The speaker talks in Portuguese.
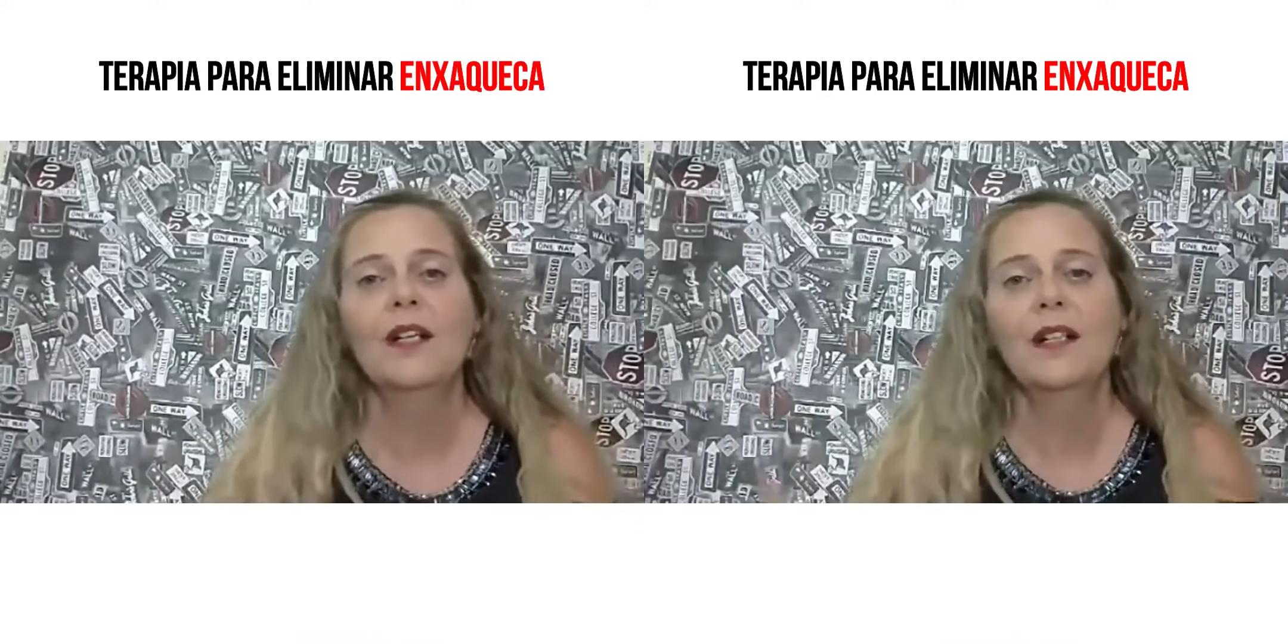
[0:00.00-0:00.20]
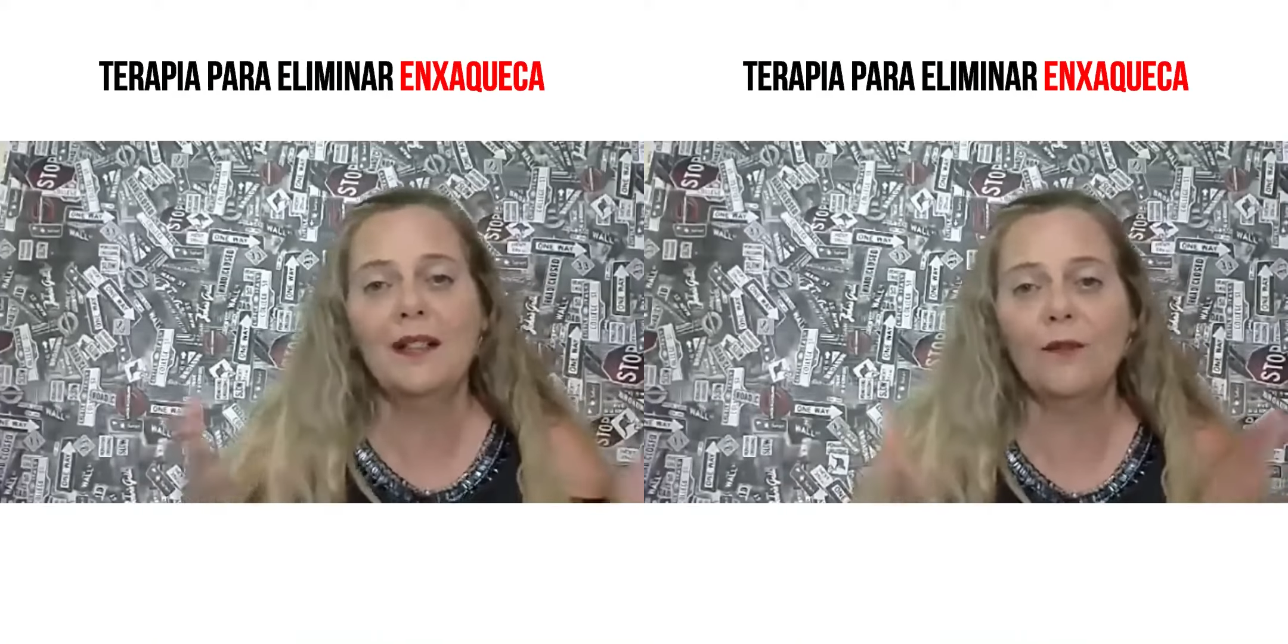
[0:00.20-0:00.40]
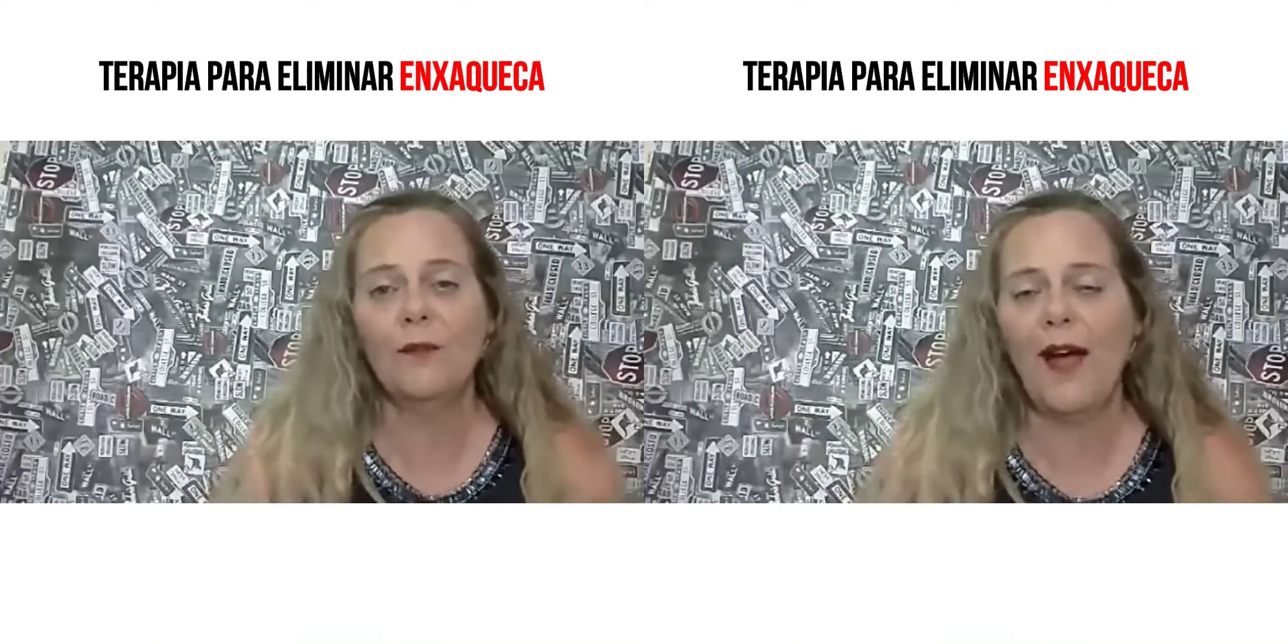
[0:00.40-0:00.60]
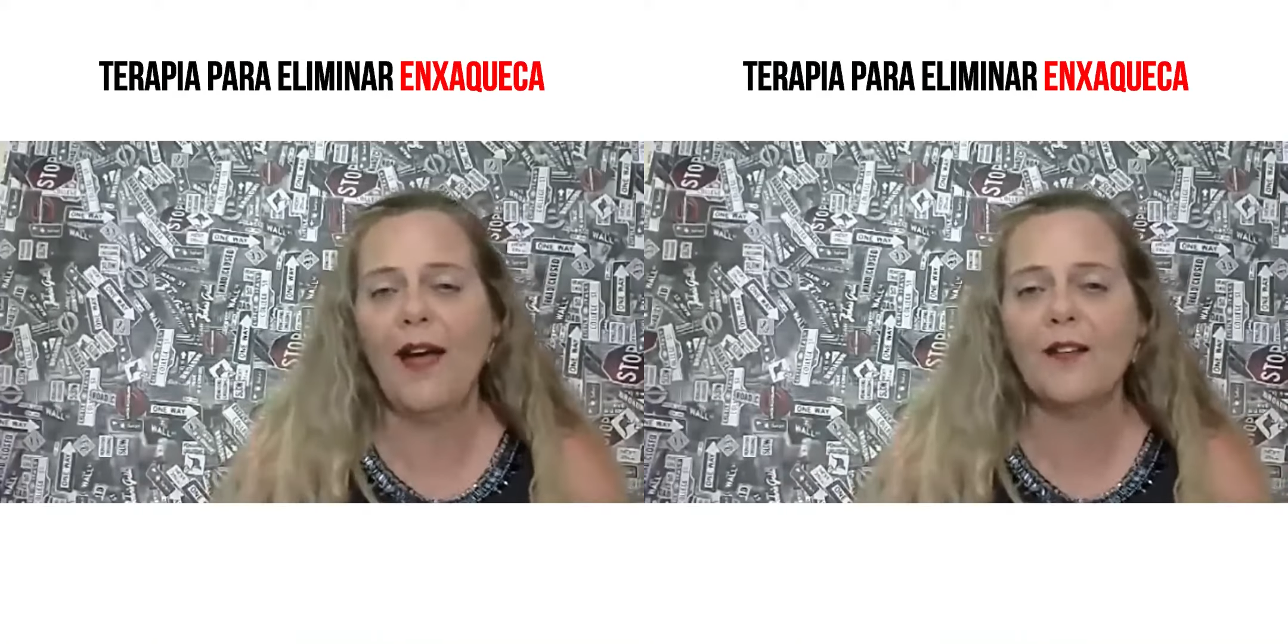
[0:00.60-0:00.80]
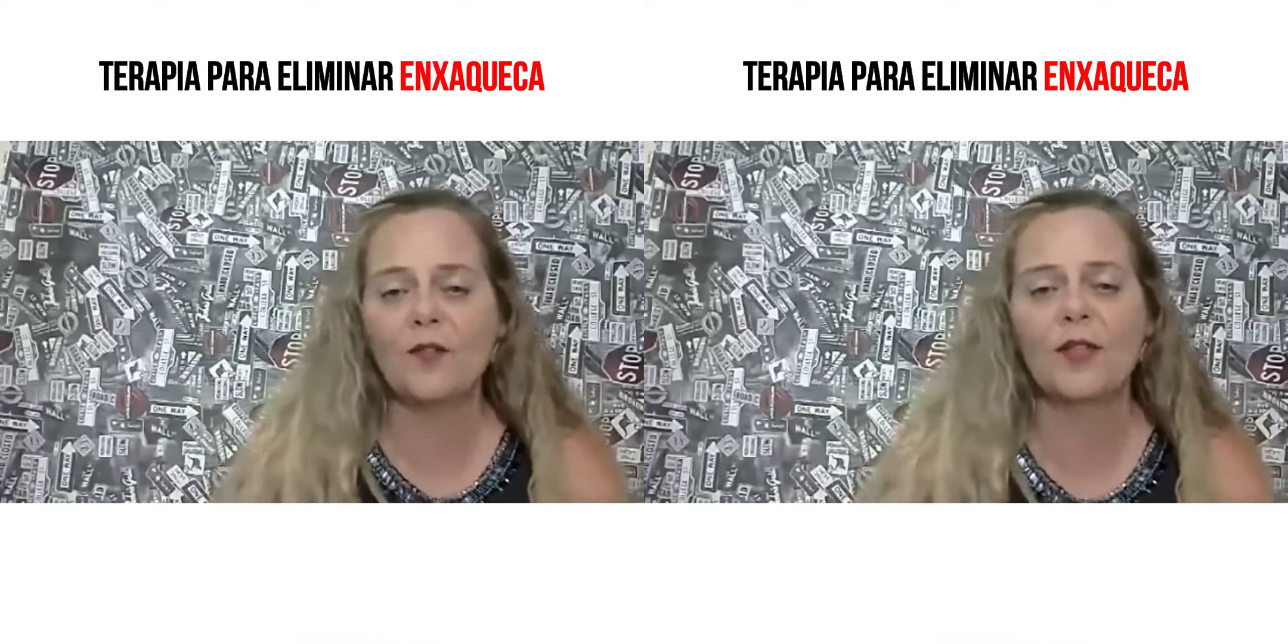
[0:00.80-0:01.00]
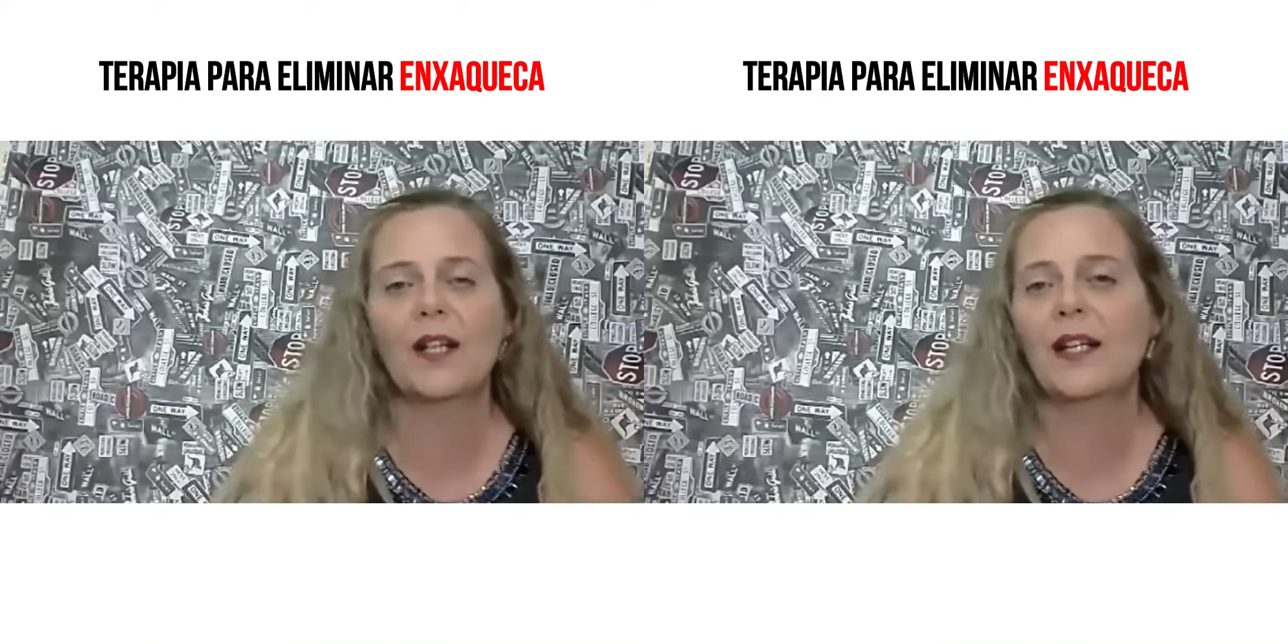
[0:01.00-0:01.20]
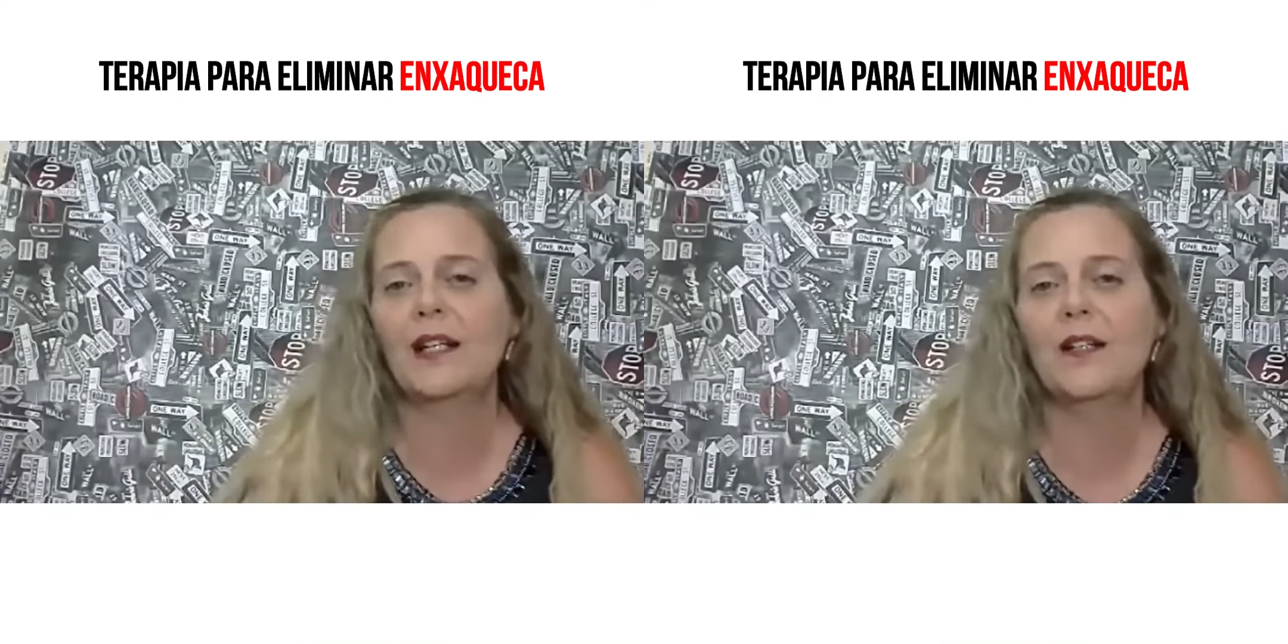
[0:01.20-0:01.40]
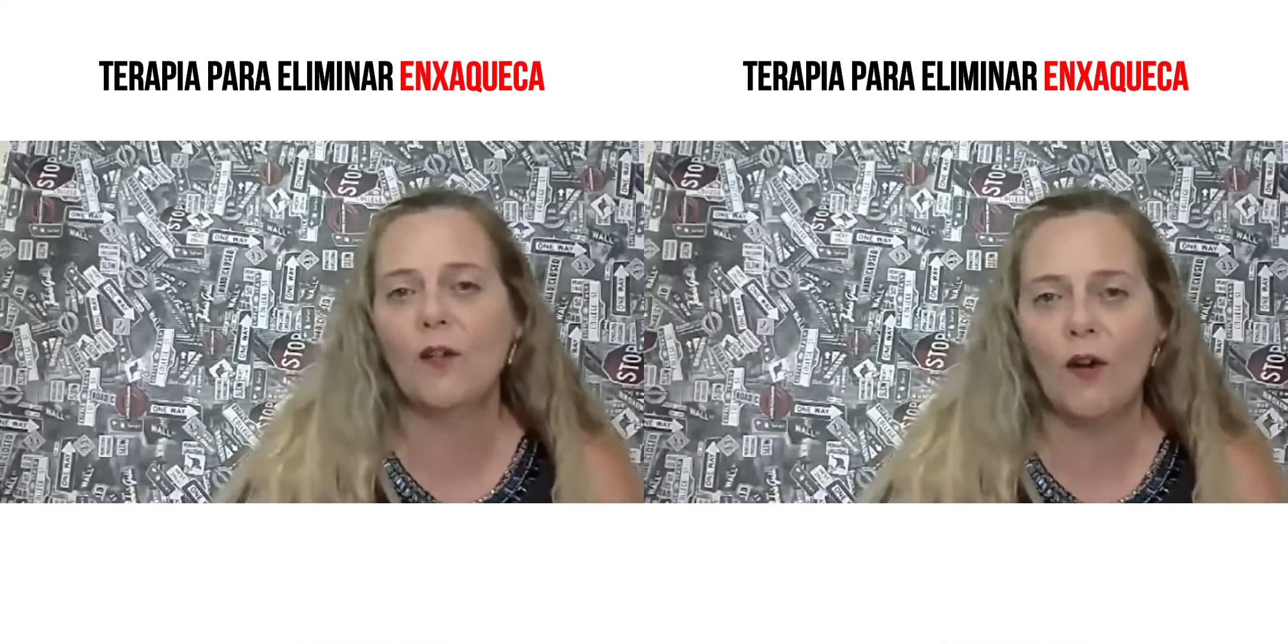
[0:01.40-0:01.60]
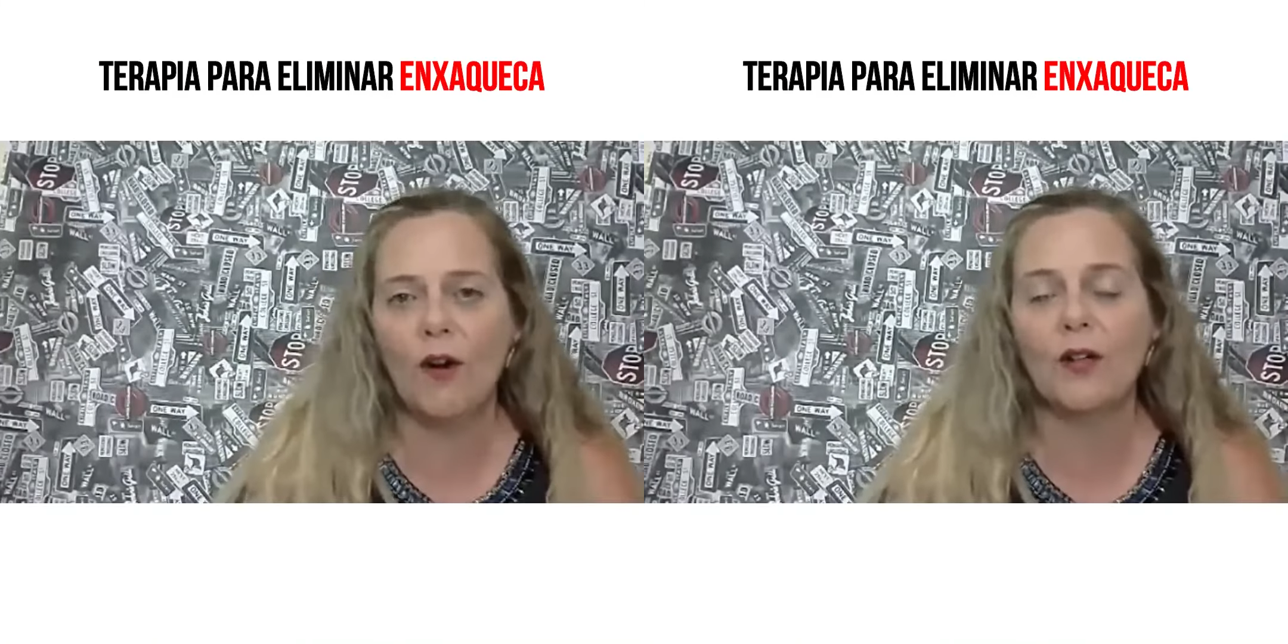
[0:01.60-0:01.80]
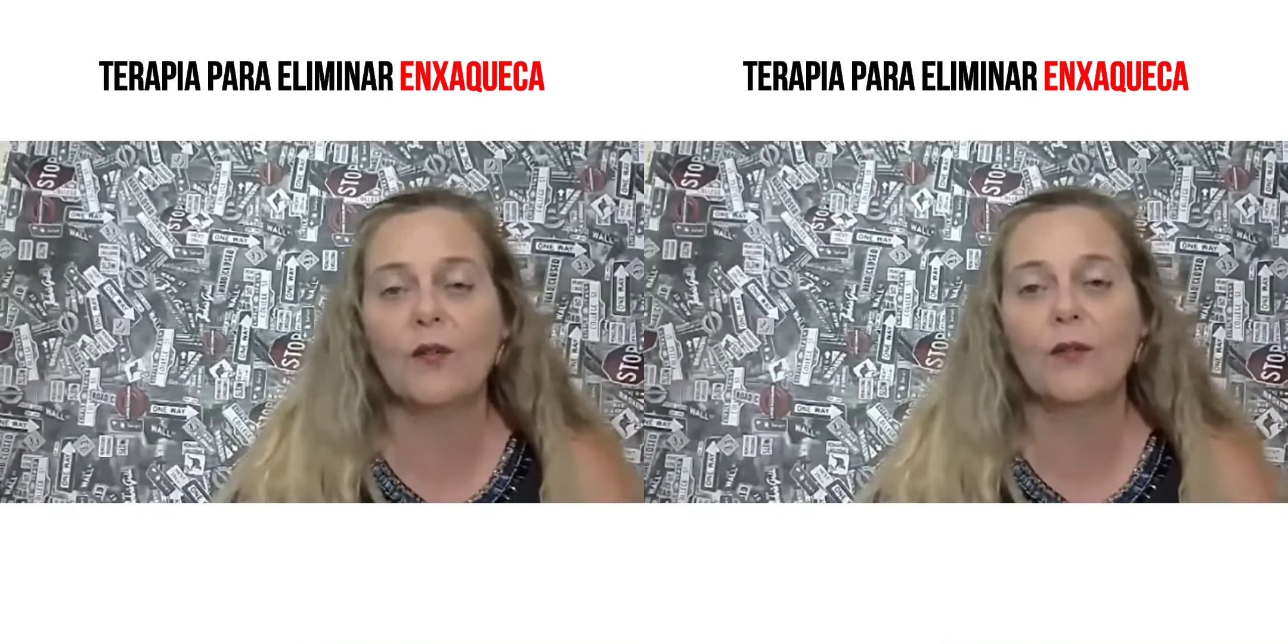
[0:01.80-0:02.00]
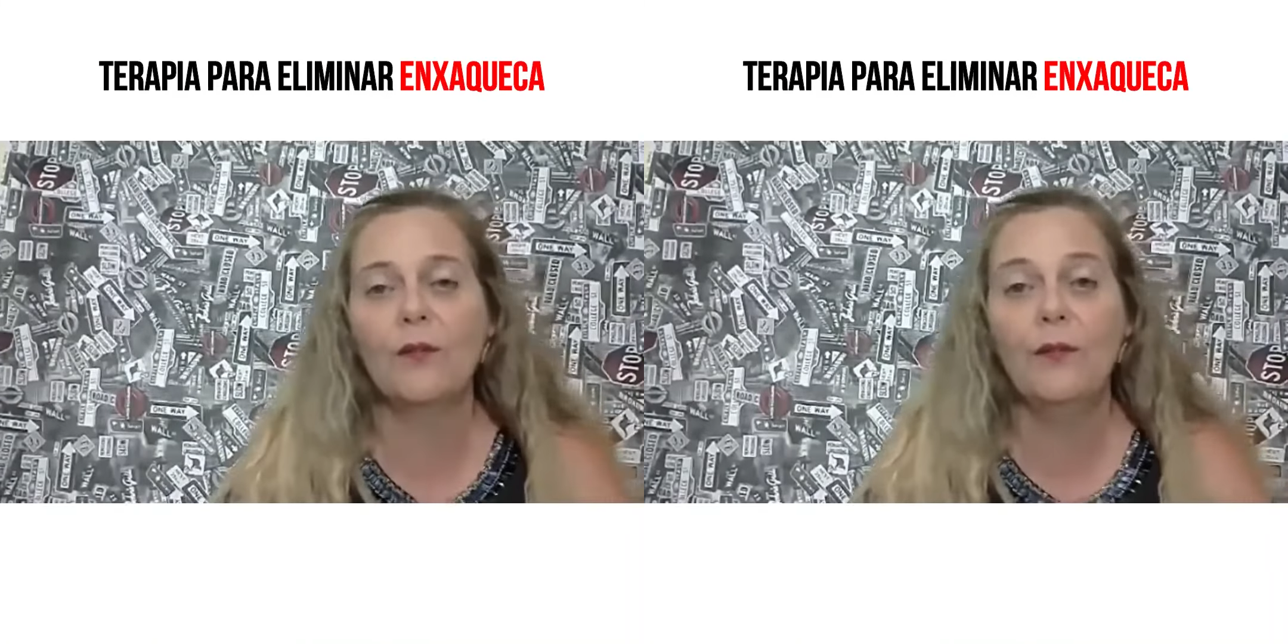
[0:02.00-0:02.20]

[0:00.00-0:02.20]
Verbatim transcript: que faz com que aquele órgão